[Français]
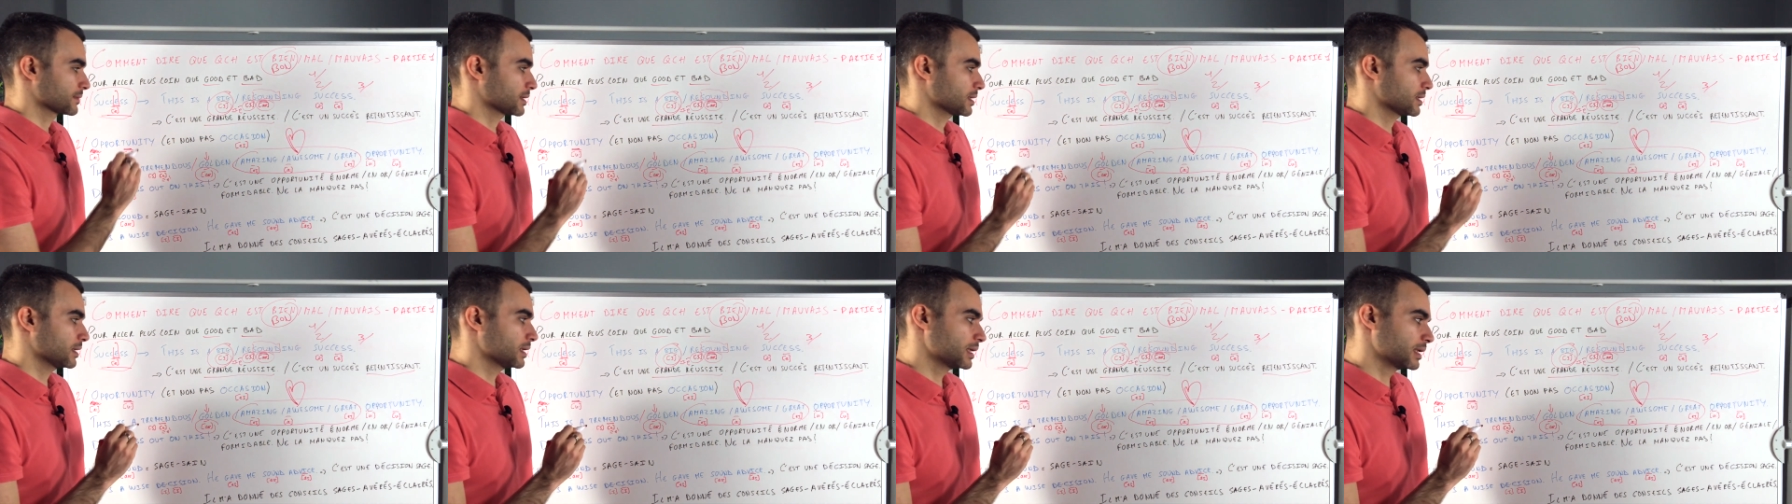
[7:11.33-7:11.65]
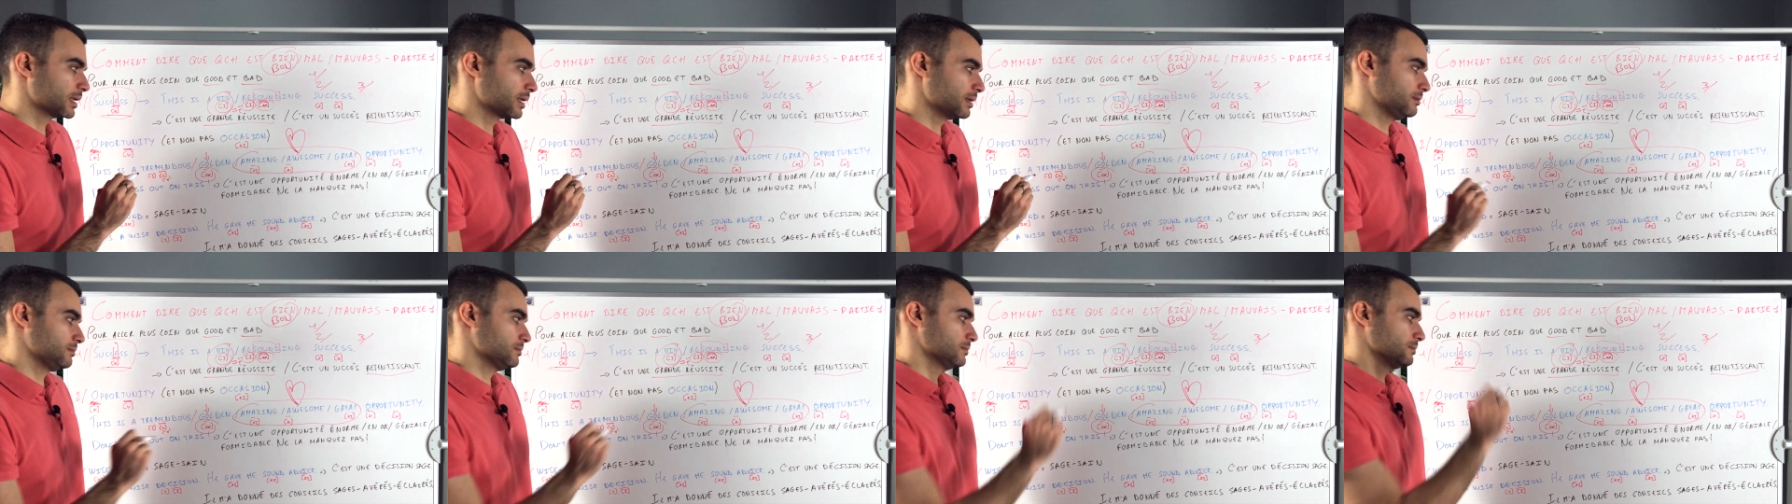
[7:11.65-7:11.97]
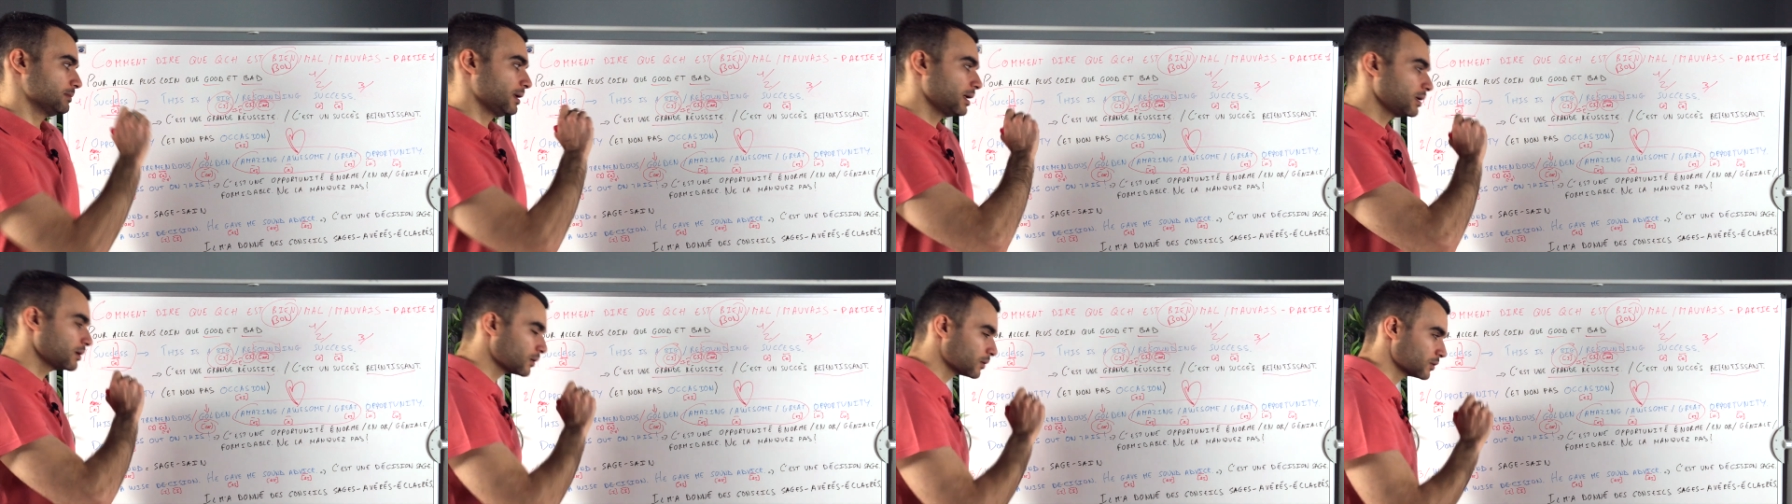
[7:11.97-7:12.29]
et
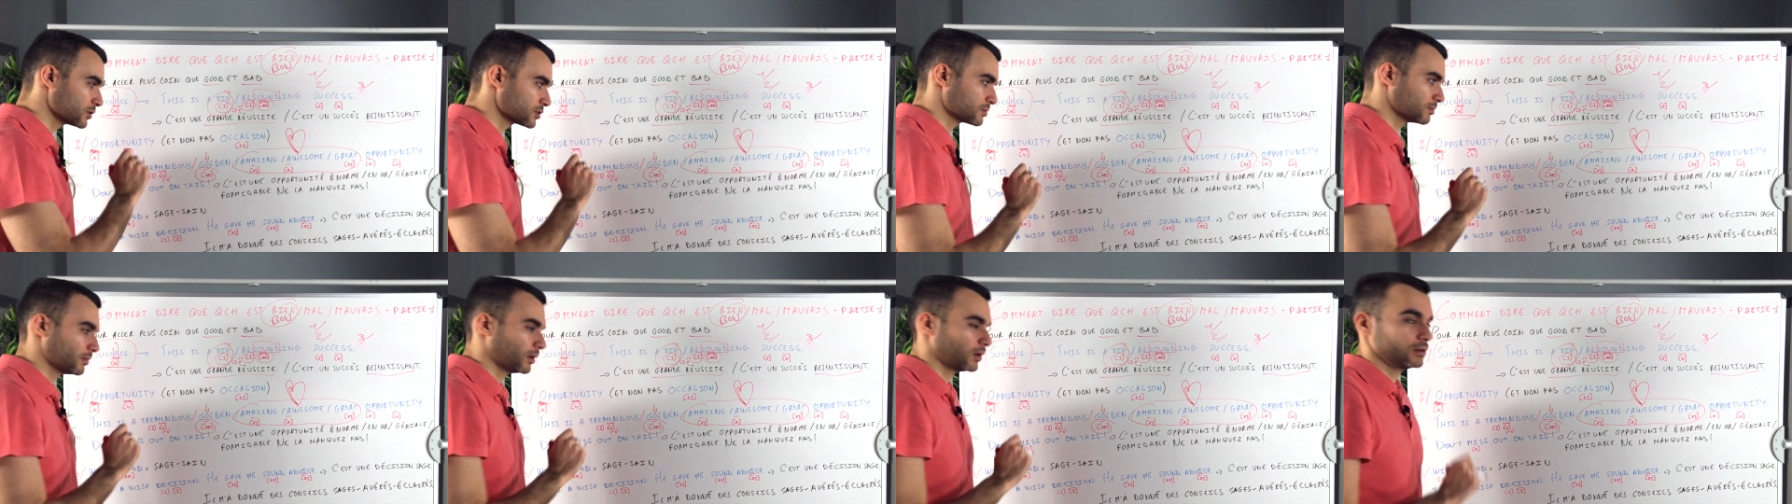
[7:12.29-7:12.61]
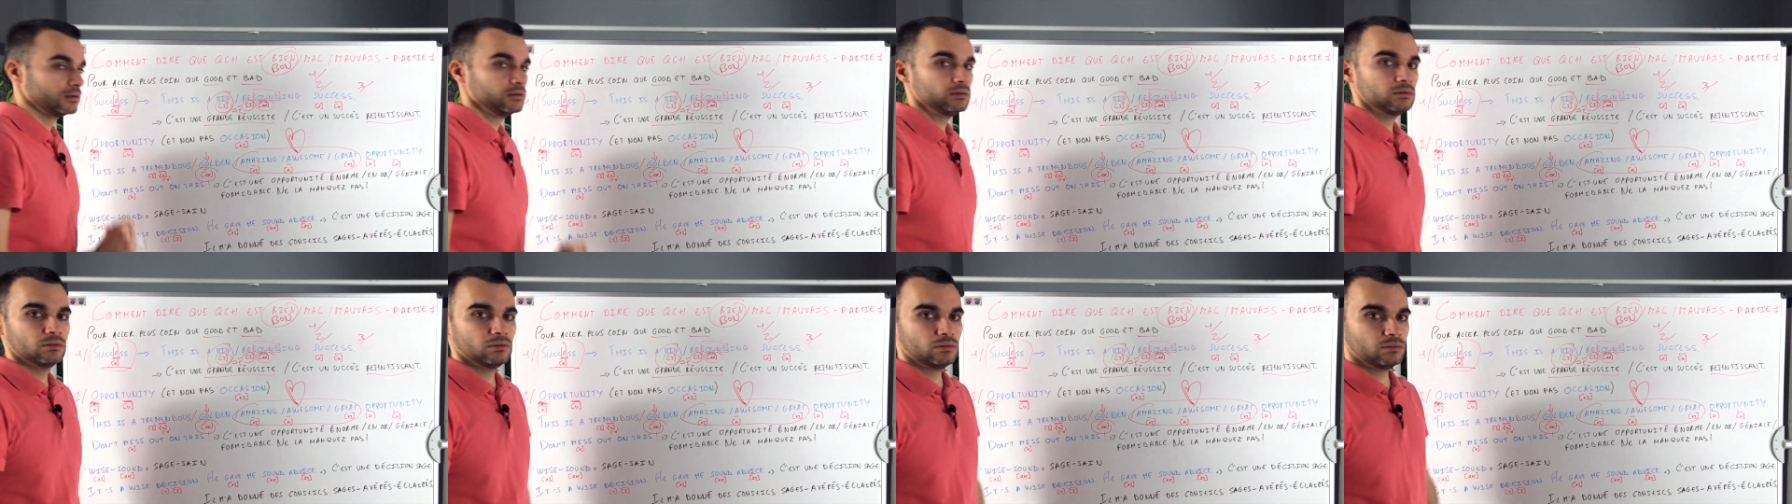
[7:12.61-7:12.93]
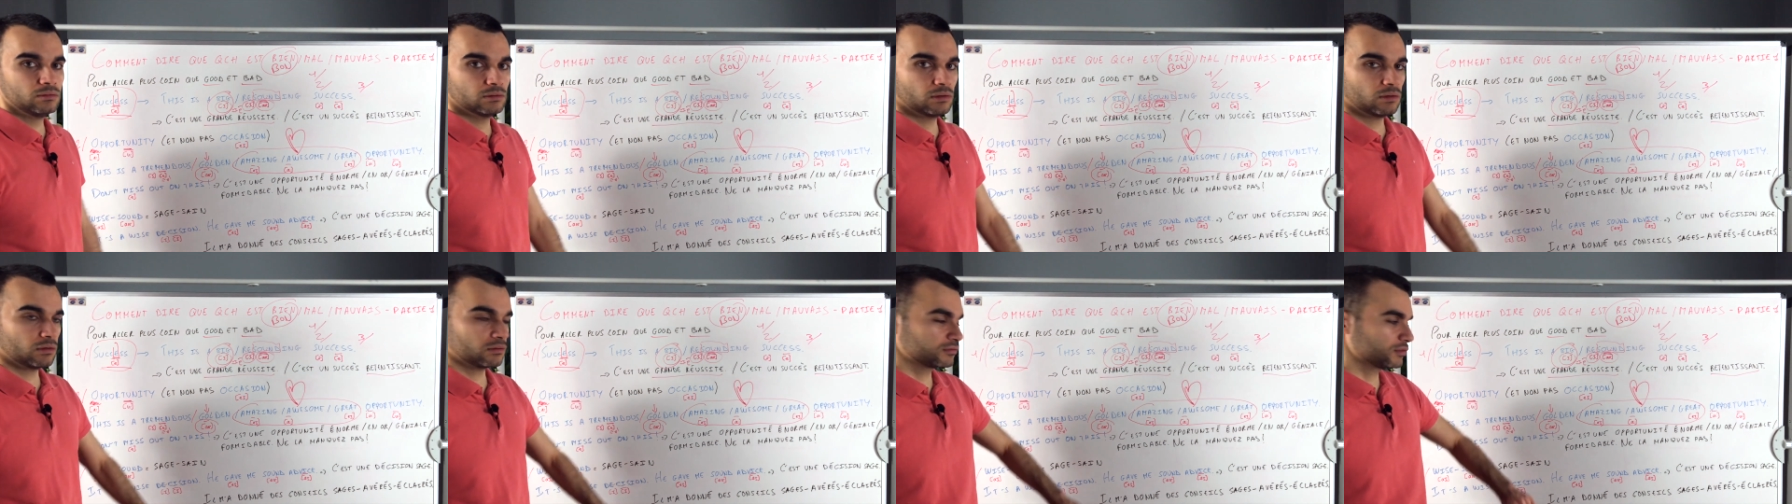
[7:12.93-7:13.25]
malheureusement,
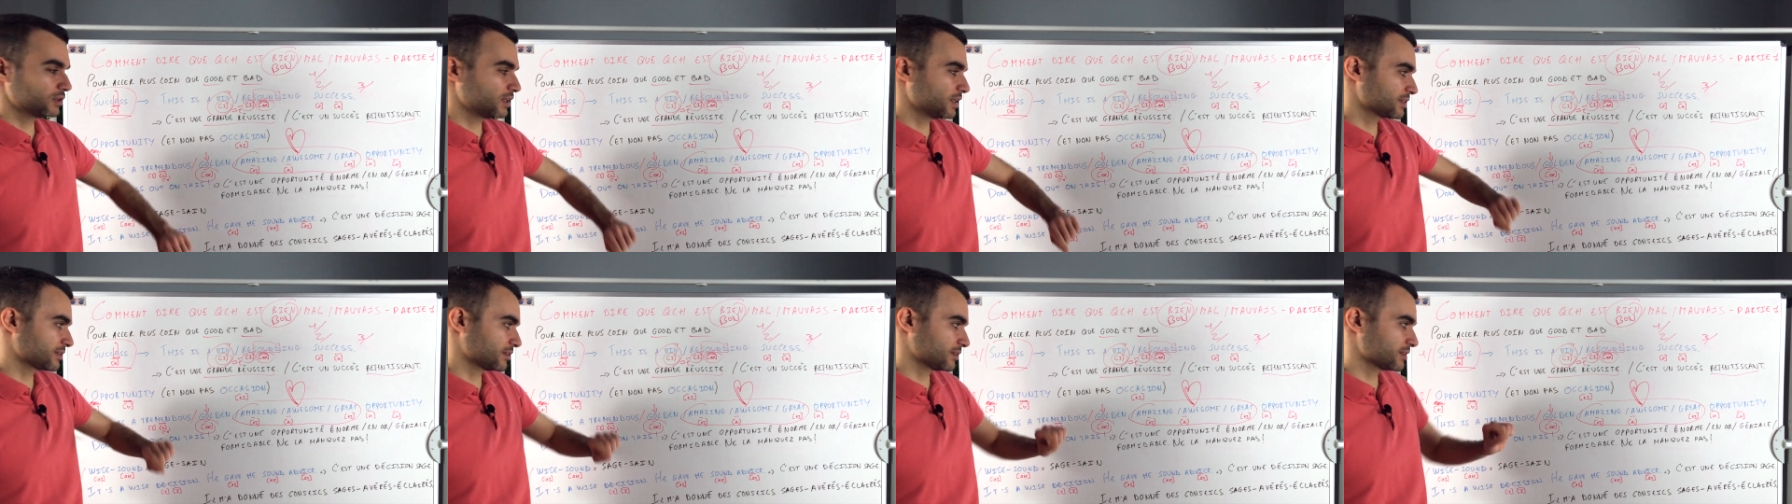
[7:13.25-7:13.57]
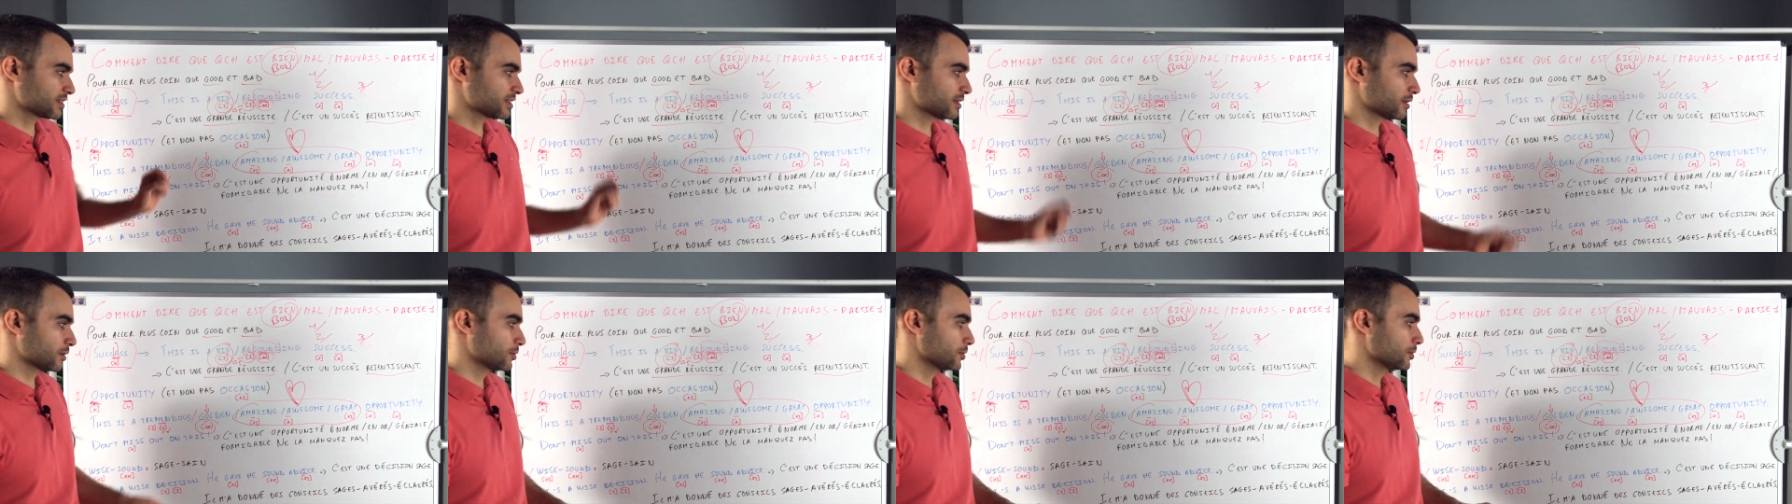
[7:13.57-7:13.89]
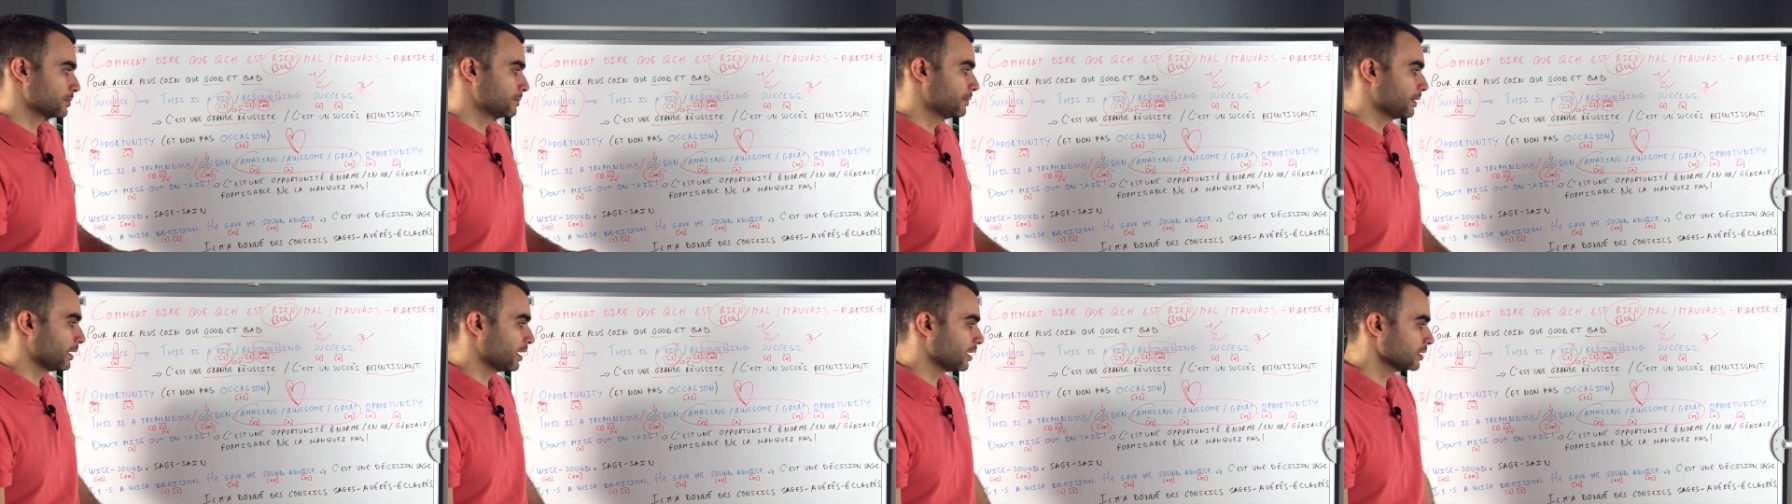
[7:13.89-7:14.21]
on ne vous les enseigne
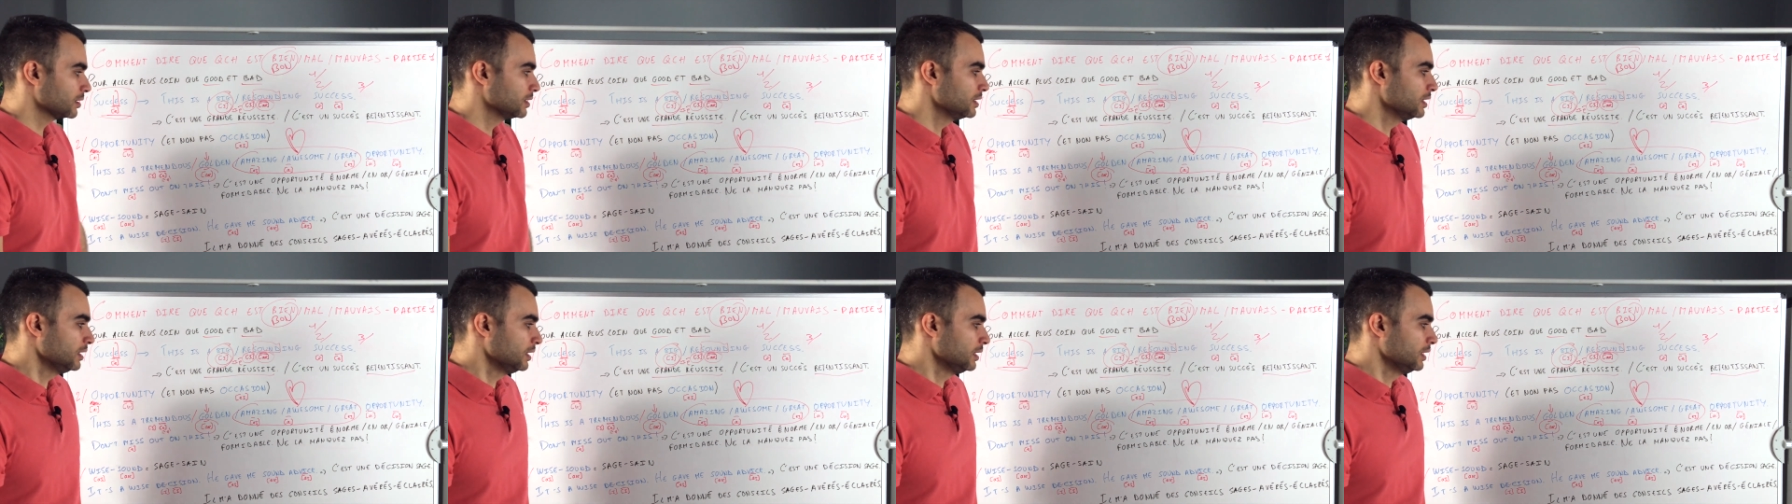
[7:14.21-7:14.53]
pas